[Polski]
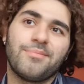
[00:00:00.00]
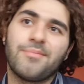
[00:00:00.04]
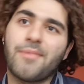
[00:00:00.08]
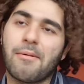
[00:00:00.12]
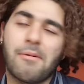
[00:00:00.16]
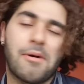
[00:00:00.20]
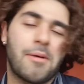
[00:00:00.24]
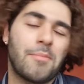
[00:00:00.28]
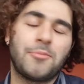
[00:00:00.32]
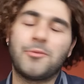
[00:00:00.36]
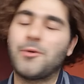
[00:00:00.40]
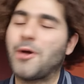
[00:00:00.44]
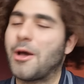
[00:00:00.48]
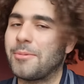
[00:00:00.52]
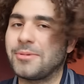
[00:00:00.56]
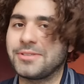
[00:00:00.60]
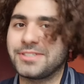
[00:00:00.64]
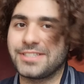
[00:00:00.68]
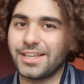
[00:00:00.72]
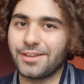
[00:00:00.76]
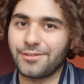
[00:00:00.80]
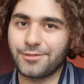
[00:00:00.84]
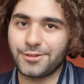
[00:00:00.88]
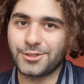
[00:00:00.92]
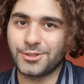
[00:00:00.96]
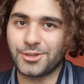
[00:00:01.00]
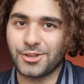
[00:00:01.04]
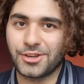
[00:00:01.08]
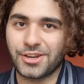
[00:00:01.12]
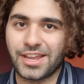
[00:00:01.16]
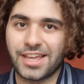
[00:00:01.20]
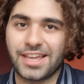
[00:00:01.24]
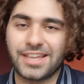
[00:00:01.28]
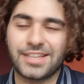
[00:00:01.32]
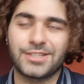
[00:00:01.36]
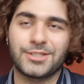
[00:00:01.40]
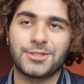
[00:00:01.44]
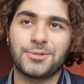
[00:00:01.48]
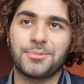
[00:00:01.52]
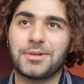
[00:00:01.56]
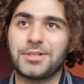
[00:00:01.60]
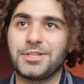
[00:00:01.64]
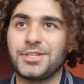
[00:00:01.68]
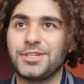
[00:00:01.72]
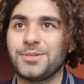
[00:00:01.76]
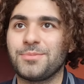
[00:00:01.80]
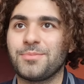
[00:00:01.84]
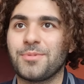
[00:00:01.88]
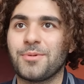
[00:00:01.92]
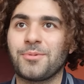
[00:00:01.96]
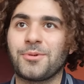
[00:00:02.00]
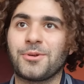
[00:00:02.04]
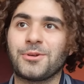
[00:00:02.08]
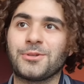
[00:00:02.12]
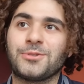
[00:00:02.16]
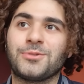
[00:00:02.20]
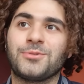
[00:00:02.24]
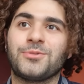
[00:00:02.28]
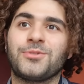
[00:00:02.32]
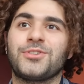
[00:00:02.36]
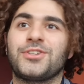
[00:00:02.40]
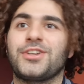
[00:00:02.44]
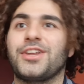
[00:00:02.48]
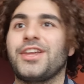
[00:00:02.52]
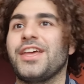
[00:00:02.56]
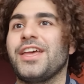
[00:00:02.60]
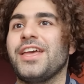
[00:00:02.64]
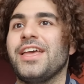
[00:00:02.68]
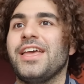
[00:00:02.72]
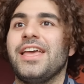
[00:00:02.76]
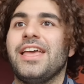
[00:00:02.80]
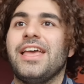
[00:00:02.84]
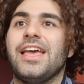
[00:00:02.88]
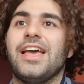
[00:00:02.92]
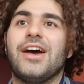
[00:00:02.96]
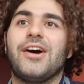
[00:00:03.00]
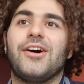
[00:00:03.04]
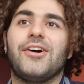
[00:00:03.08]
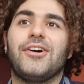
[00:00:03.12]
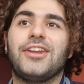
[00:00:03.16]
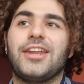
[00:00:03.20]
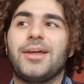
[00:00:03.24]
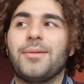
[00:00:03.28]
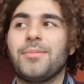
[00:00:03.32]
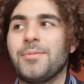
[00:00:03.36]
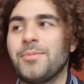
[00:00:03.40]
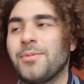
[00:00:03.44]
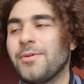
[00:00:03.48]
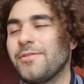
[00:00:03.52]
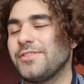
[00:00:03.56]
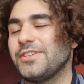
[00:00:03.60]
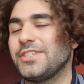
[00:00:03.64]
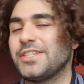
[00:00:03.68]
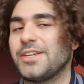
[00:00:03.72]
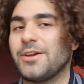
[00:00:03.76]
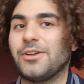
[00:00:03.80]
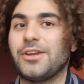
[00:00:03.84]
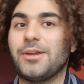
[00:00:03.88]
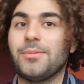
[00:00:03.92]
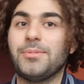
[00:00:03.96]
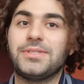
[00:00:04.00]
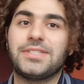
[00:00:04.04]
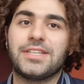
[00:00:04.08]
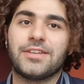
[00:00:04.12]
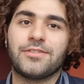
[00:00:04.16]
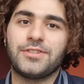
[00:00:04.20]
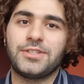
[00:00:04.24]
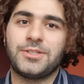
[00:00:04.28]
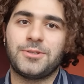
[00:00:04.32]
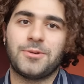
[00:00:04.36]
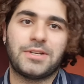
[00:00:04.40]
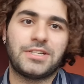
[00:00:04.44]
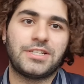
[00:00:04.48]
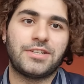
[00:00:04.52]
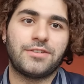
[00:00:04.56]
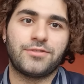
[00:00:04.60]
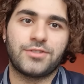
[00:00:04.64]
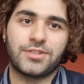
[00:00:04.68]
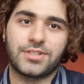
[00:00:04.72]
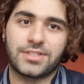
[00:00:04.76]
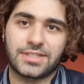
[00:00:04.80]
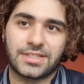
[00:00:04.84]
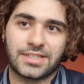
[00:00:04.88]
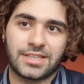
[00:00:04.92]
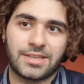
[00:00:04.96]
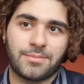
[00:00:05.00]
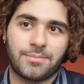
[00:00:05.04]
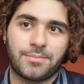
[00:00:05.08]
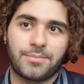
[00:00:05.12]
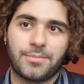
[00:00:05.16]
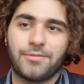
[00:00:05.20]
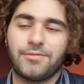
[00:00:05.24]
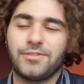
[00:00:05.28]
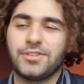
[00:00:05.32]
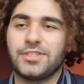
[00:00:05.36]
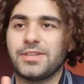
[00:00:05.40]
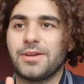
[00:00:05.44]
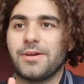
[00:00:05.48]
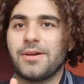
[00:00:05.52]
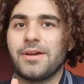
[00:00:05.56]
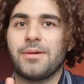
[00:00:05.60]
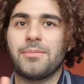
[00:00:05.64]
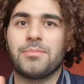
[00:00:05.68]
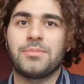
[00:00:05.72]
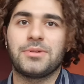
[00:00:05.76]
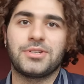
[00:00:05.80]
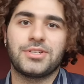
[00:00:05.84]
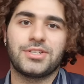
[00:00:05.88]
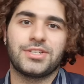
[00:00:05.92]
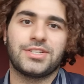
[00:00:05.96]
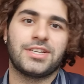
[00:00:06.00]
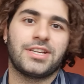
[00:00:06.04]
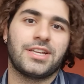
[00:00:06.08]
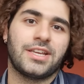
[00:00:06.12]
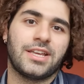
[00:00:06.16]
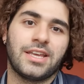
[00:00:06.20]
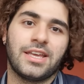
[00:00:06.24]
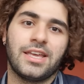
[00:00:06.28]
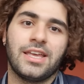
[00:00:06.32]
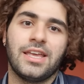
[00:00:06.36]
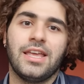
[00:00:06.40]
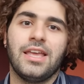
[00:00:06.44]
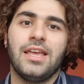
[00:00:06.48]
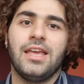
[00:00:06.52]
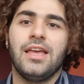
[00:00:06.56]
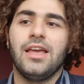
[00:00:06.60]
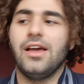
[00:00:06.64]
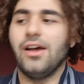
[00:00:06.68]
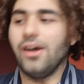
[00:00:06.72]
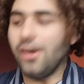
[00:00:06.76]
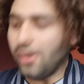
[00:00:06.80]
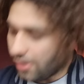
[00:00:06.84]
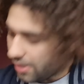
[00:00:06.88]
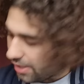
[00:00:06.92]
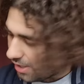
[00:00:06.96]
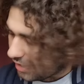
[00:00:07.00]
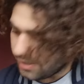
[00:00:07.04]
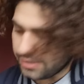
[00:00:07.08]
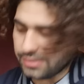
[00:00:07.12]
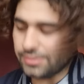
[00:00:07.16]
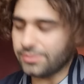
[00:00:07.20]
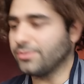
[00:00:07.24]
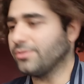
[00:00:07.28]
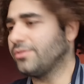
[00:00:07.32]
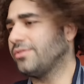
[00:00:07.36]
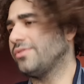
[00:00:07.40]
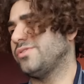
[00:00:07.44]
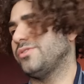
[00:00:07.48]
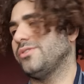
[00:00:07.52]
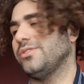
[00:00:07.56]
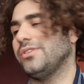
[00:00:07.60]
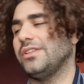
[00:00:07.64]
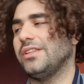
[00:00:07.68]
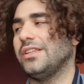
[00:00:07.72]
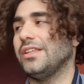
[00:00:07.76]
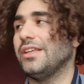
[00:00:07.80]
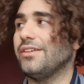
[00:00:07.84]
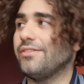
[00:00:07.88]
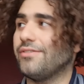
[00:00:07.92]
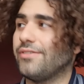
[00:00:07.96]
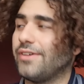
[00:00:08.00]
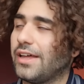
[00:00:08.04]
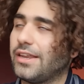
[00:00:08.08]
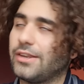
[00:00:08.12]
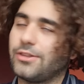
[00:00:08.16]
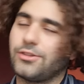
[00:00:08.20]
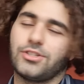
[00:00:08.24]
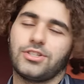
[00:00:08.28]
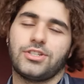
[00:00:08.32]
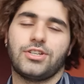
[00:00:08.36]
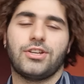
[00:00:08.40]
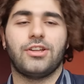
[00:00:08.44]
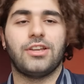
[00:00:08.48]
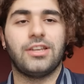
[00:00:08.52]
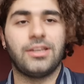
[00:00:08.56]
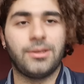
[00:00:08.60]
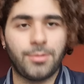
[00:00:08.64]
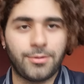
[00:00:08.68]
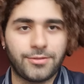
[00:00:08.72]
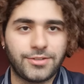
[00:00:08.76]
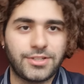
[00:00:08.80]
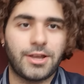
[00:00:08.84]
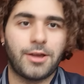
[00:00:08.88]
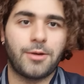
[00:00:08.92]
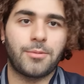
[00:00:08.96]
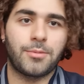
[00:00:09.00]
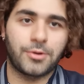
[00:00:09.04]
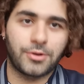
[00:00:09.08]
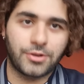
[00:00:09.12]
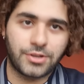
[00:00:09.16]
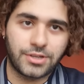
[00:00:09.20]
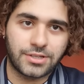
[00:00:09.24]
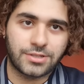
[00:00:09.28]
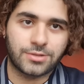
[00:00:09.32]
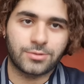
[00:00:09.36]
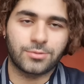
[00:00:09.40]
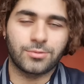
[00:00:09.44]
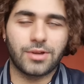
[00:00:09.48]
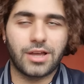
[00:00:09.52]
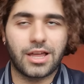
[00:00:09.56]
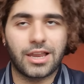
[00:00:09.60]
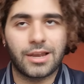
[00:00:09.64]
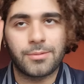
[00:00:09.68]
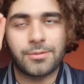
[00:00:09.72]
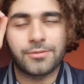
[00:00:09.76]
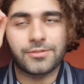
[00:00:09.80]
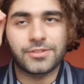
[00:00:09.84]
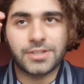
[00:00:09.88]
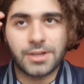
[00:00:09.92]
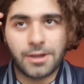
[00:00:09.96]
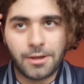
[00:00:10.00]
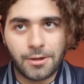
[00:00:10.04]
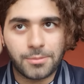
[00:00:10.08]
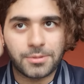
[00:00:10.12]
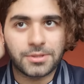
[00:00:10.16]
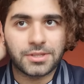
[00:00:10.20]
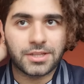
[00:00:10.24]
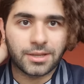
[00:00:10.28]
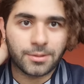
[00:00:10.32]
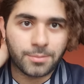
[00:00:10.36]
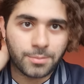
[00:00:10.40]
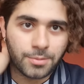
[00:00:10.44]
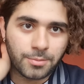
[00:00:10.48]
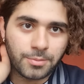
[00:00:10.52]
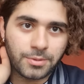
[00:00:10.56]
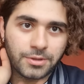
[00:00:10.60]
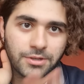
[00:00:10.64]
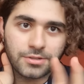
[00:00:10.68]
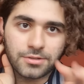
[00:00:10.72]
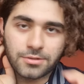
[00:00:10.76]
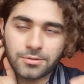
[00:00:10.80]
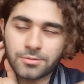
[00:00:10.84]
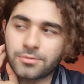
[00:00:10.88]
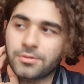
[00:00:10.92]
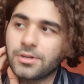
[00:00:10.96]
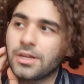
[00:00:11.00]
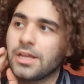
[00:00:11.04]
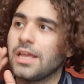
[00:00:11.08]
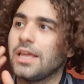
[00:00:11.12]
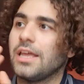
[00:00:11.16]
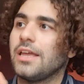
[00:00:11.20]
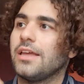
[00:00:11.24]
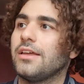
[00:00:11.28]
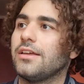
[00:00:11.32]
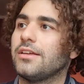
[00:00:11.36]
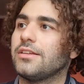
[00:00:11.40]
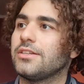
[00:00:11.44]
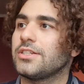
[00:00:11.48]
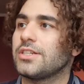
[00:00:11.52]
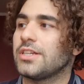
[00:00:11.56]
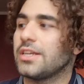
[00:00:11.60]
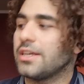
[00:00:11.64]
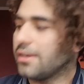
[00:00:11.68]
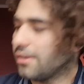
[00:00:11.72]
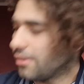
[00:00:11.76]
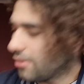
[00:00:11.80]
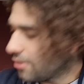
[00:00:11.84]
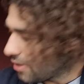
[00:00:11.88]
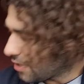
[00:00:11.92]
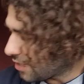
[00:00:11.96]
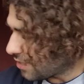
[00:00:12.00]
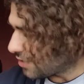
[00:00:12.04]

mama byłaby zachwycona zobaczyć po prostu, że ona by powiedziała, ona by zachwyciła się wszystkim. Powiedziałaby, że o Jezu, twój dywan. To znaczy ona nie powiedziałaby o Jezu, ale powiedziałaby tak po persku, że o